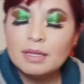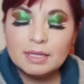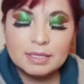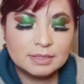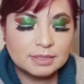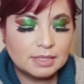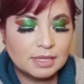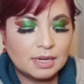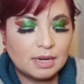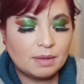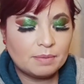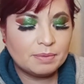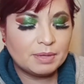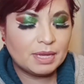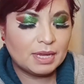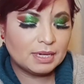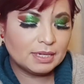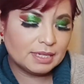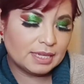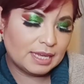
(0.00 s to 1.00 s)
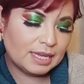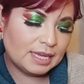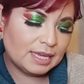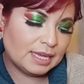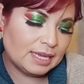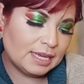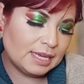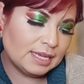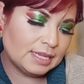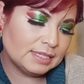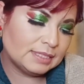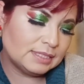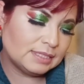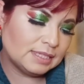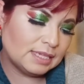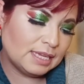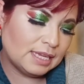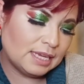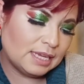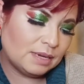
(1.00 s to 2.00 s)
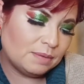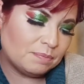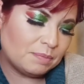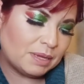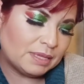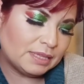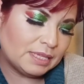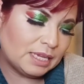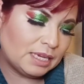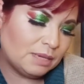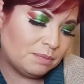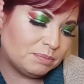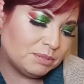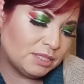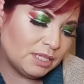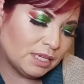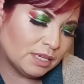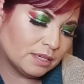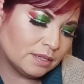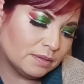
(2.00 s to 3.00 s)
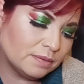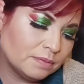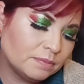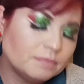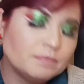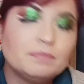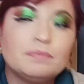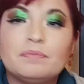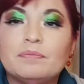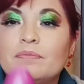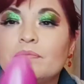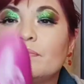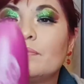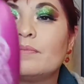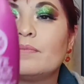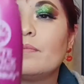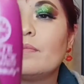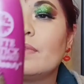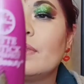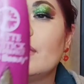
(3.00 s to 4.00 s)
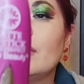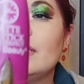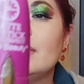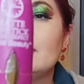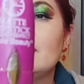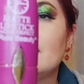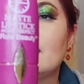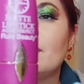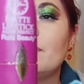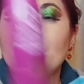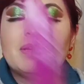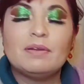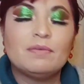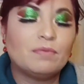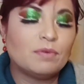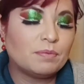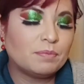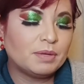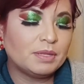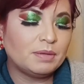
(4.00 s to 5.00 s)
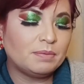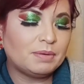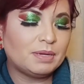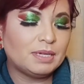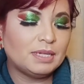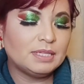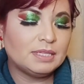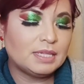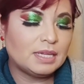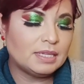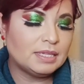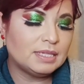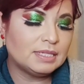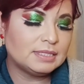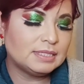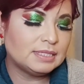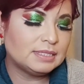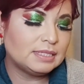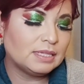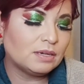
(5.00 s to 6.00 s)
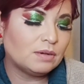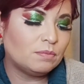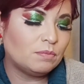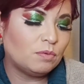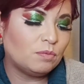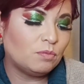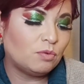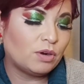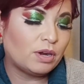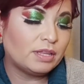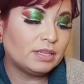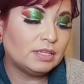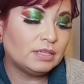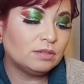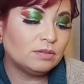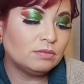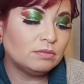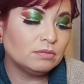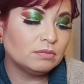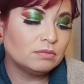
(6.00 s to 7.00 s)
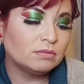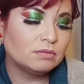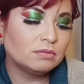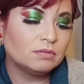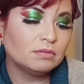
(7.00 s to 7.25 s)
este labial que es el mate lipstick este que viene en forma de balita y es este como moradito